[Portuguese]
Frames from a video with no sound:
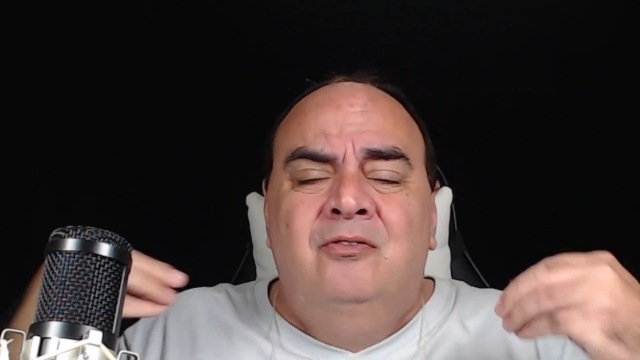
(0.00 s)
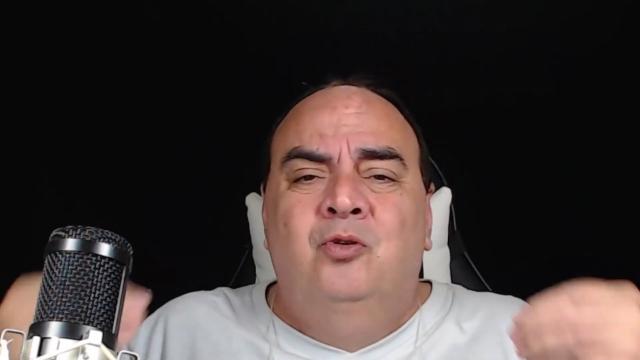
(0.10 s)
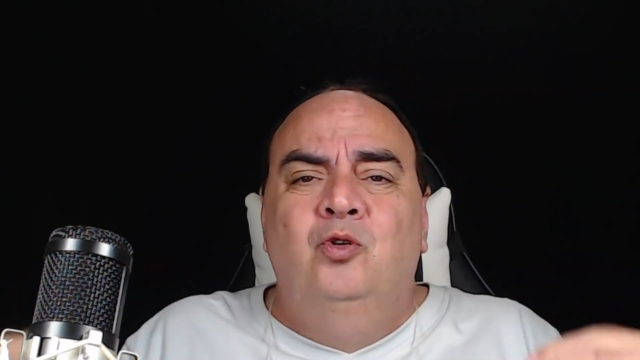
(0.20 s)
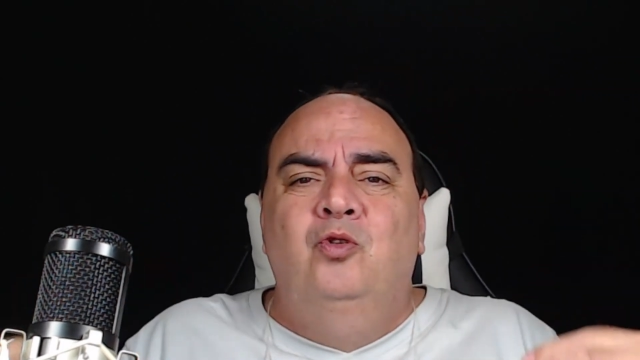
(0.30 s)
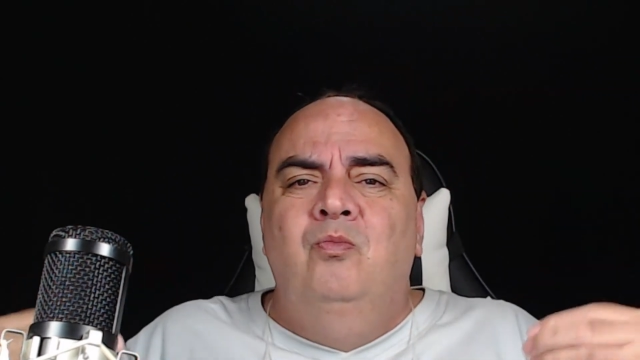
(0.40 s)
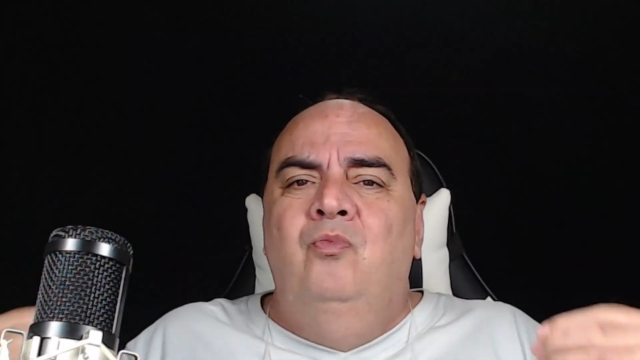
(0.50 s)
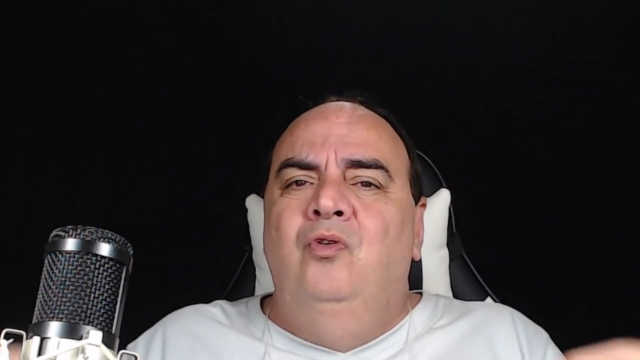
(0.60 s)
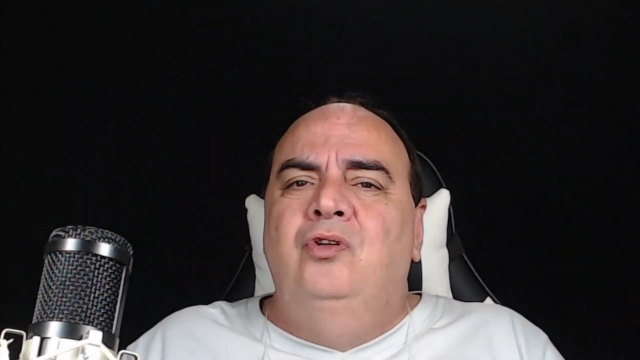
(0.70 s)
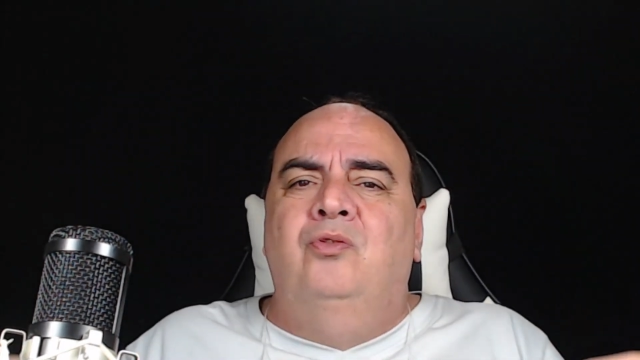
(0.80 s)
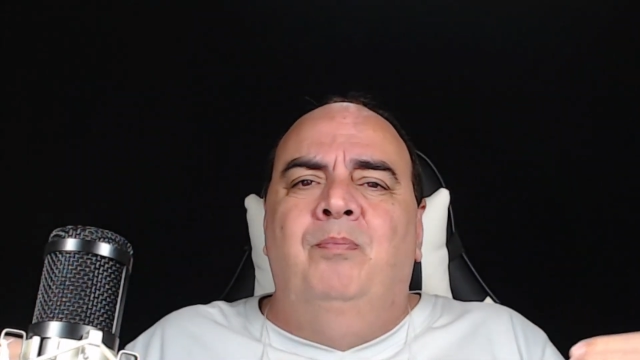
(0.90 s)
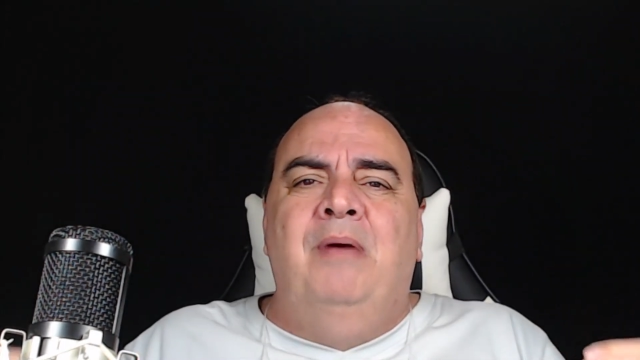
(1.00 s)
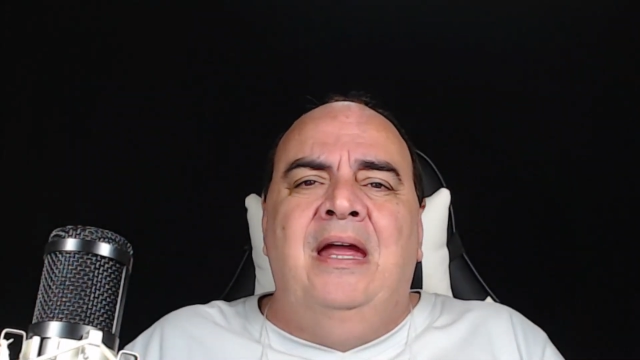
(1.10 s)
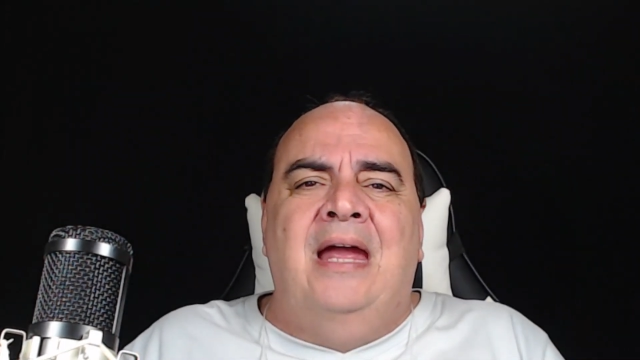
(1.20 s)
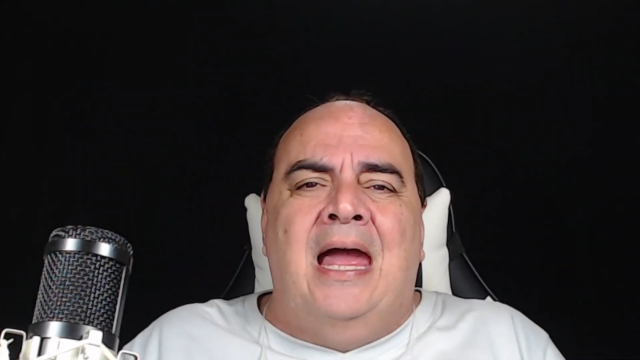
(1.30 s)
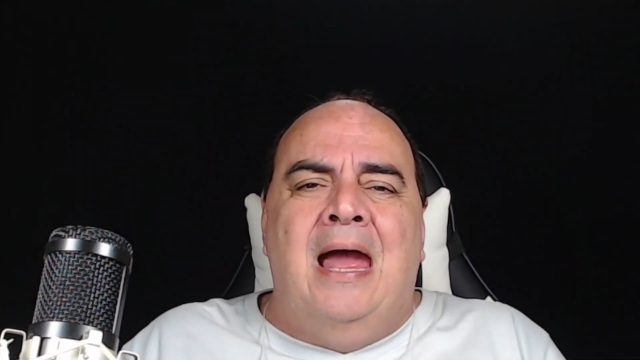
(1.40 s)
Tudo muito
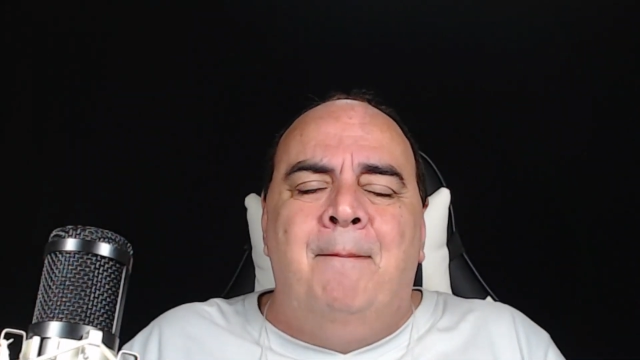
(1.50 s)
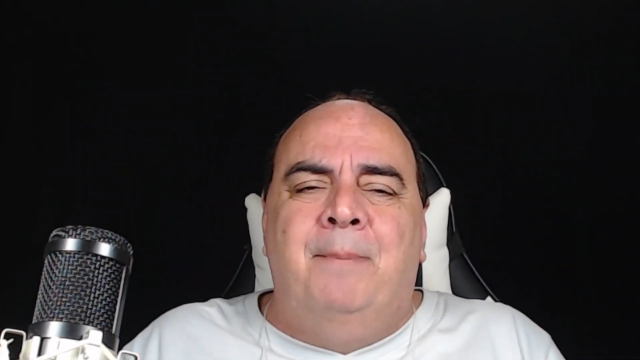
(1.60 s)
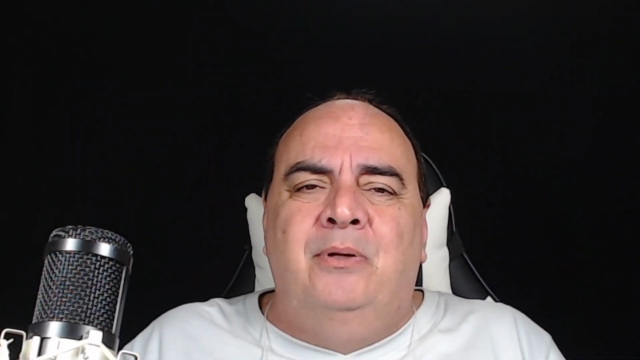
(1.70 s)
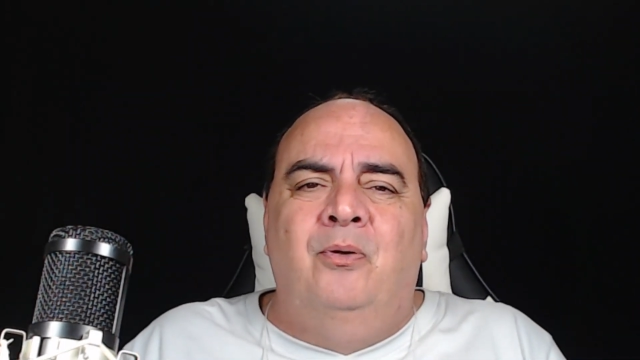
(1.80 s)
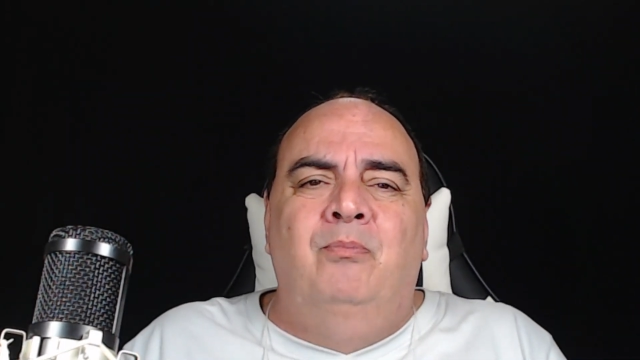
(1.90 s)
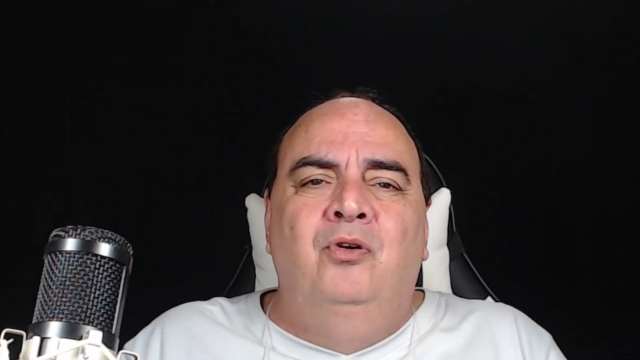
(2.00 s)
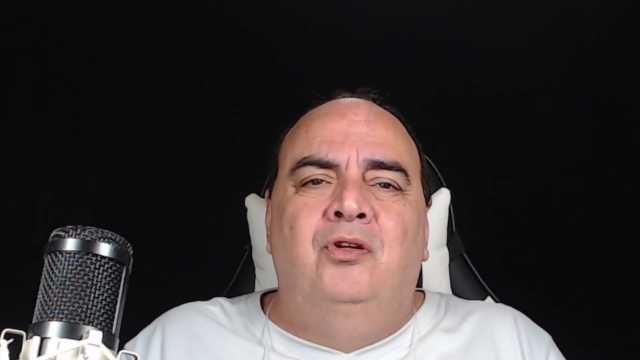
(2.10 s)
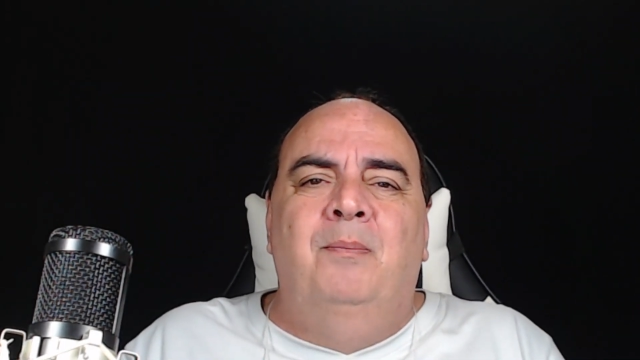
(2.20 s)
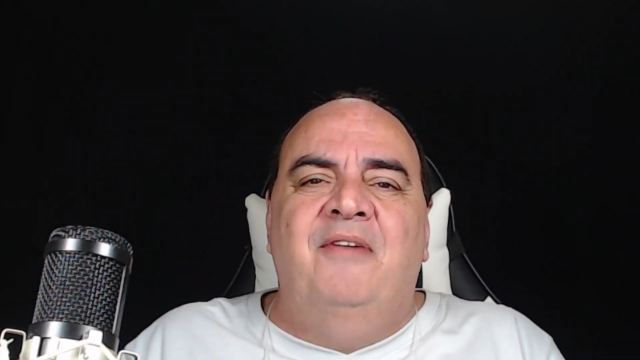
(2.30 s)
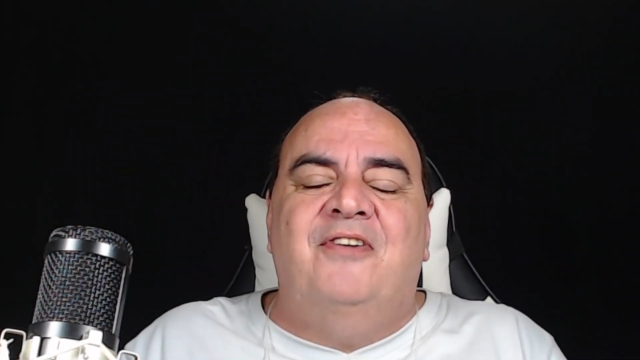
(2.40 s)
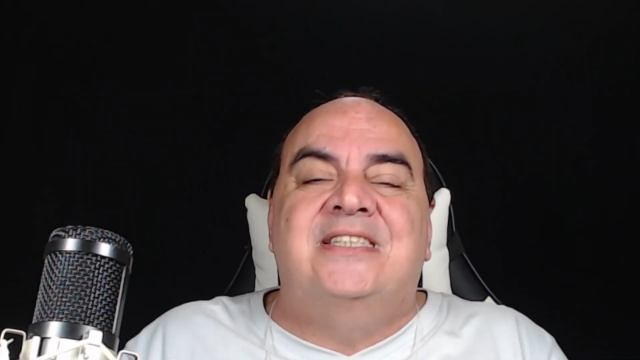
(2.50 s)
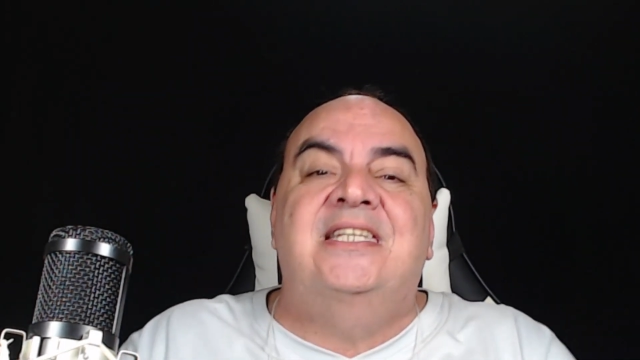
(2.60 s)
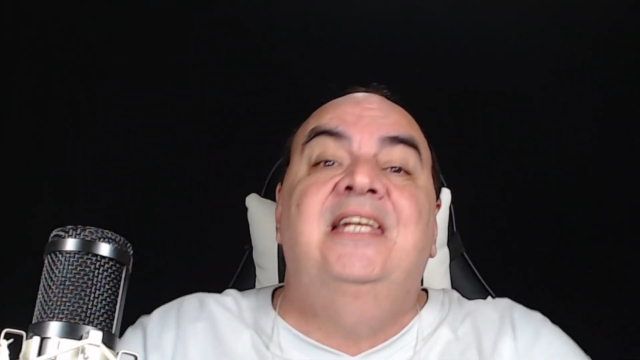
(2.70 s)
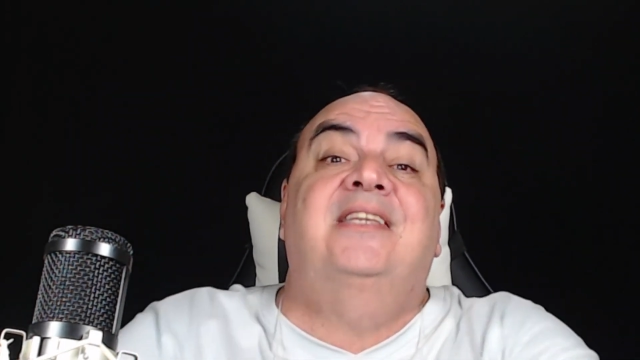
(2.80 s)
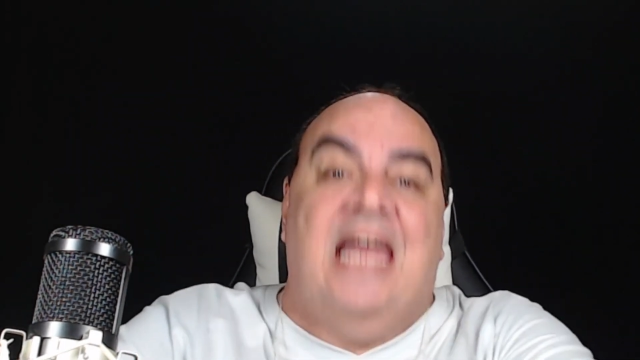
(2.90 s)
bem rápido, muito bem
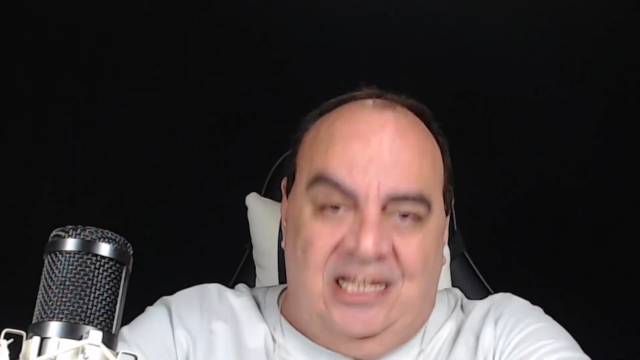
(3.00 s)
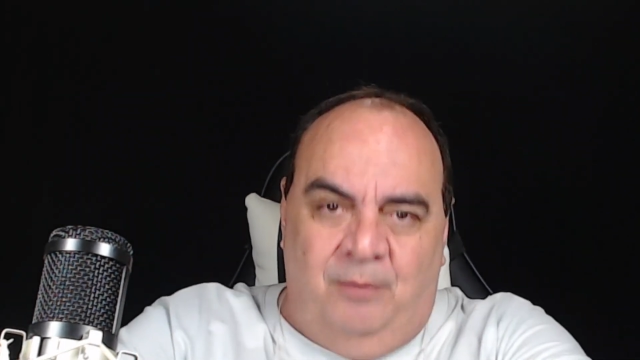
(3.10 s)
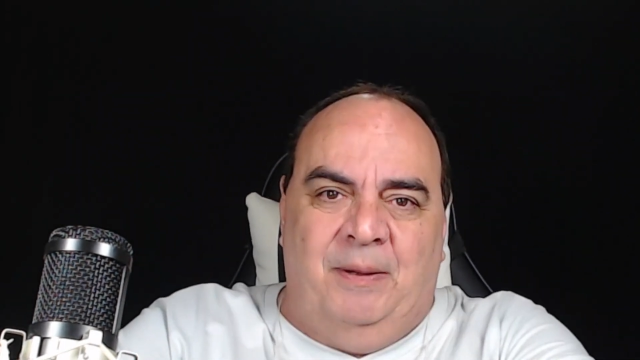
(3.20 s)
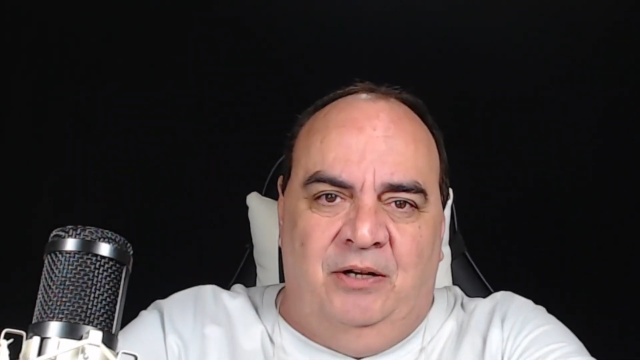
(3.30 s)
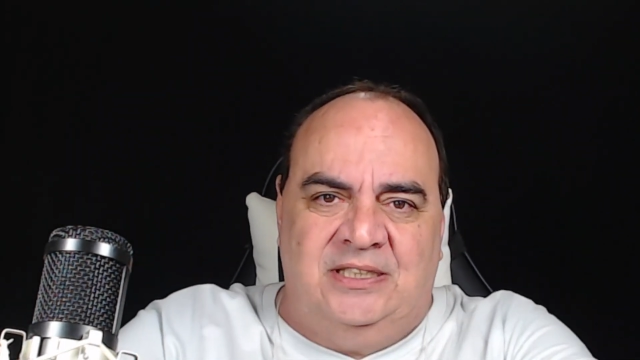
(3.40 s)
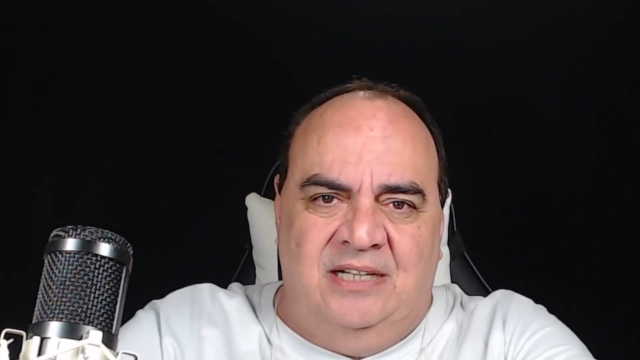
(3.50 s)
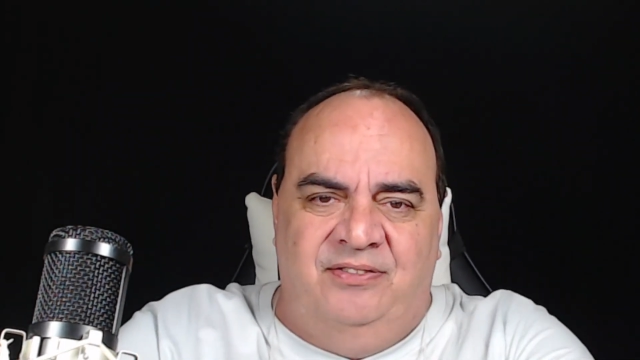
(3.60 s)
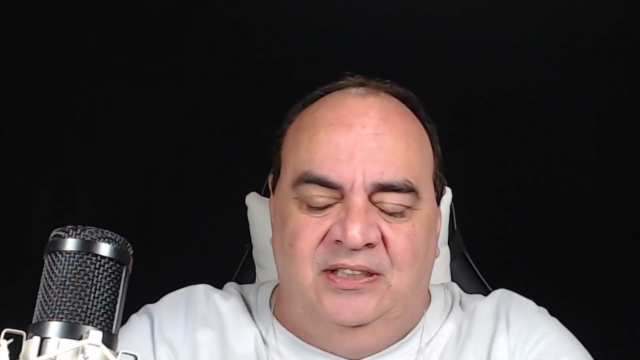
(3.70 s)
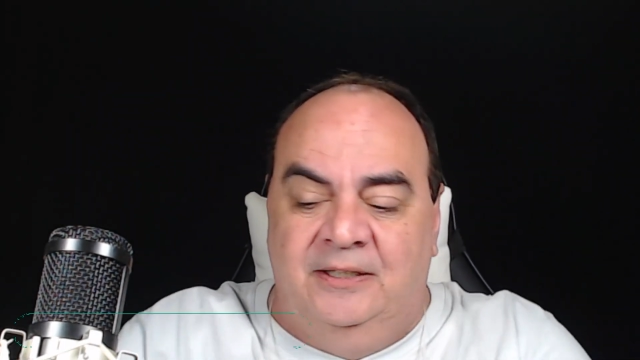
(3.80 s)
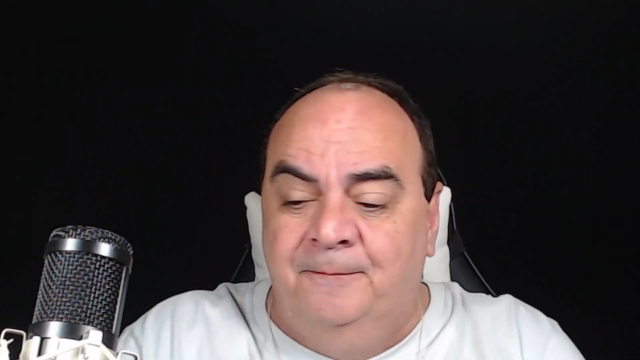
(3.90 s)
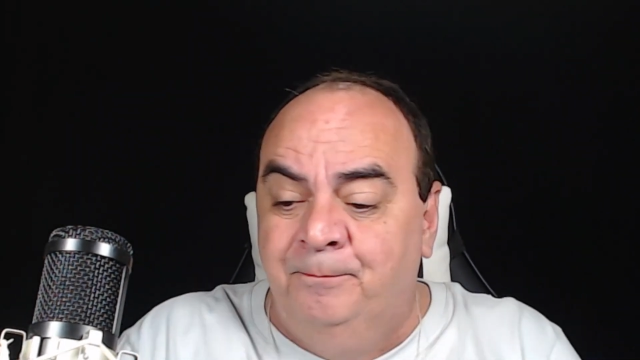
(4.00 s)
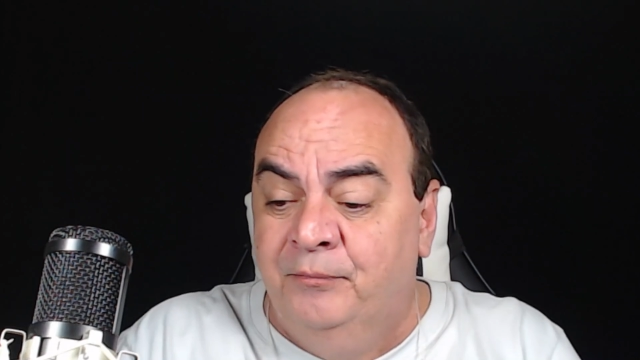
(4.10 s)
facilitado para a nossa vida,